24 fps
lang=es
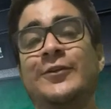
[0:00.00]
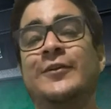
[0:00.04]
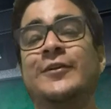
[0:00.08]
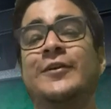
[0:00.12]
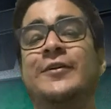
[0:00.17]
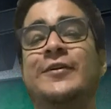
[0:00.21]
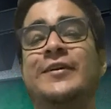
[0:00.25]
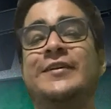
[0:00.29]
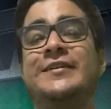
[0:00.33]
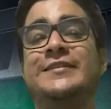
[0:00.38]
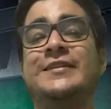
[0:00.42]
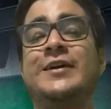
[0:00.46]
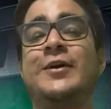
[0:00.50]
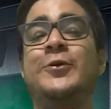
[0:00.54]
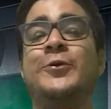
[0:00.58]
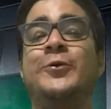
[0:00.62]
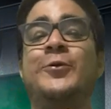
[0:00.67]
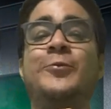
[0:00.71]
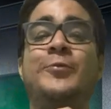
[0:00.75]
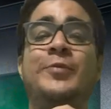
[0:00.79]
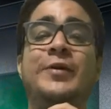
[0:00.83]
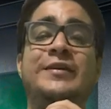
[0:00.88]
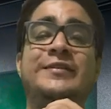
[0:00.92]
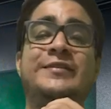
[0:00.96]
un universitario
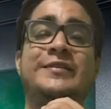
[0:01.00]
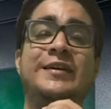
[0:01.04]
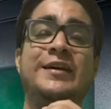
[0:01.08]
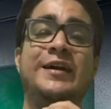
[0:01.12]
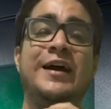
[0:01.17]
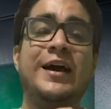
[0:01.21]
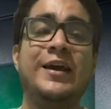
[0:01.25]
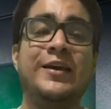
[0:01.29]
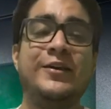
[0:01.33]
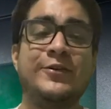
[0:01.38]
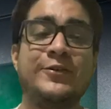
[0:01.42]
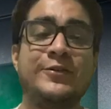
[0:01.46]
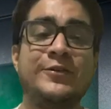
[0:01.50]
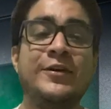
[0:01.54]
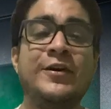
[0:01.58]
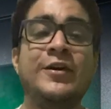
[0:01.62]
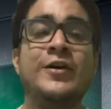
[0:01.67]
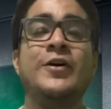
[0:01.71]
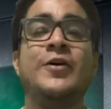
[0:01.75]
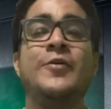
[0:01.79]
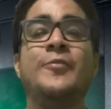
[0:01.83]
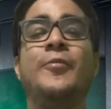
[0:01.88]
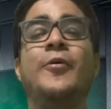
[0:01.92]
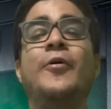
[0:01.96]
cumpla 100 años
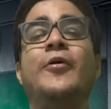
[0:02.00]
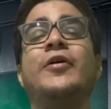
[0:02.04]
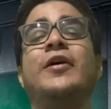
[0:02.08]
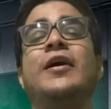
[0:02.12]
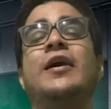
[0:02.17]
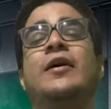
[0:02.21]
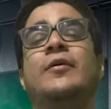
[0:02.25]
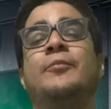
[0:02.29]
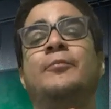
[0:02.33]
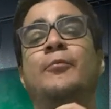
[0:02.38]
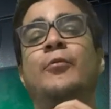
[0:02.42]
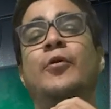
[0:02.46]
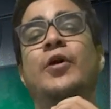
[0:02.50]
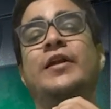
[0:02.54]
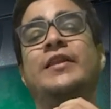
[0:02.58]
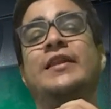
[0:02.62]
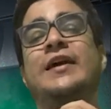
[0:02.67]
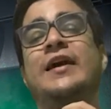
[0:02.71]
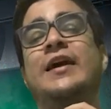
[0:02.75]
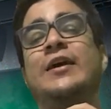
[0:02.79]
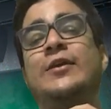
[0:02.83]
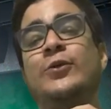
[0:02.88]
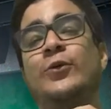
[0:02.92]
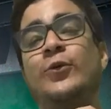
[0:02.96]
porque
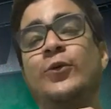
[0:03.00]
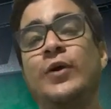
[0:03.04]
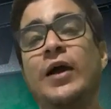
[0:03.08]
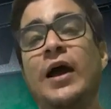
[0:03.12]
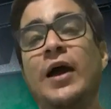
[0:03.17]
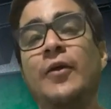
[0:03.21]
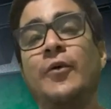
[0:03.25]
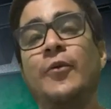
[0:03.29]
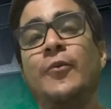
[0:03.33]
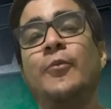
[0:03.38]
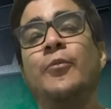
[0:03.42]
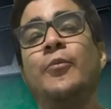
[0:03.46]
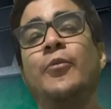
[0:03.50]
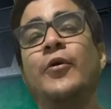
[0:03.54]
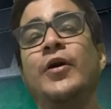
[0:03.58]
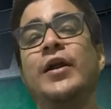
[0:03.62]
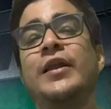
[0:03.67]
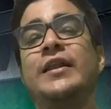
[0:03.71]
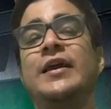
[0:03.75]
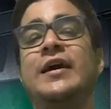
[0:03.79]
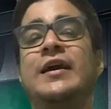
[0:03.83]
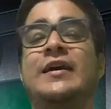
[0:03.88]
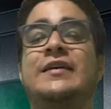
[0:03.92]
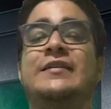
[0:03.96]
puerta que tocaron,
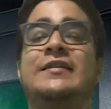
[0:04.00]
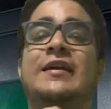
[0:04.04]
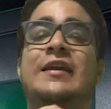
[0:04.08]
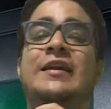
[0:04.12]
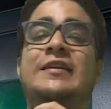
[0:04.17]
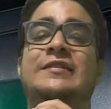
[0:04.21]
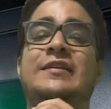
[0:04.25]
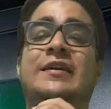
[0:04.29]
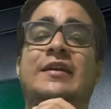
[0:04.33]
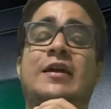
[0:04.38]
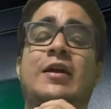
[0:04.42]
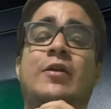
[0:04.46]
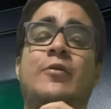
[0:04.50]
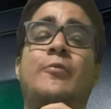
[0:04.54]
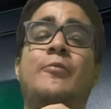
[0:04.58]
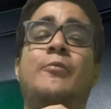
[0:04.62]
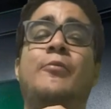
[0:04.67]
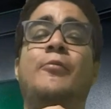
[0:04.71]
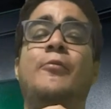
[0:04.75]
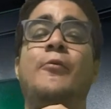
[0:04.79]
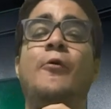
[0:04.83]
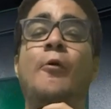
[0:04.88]
puerta que se le cerraron.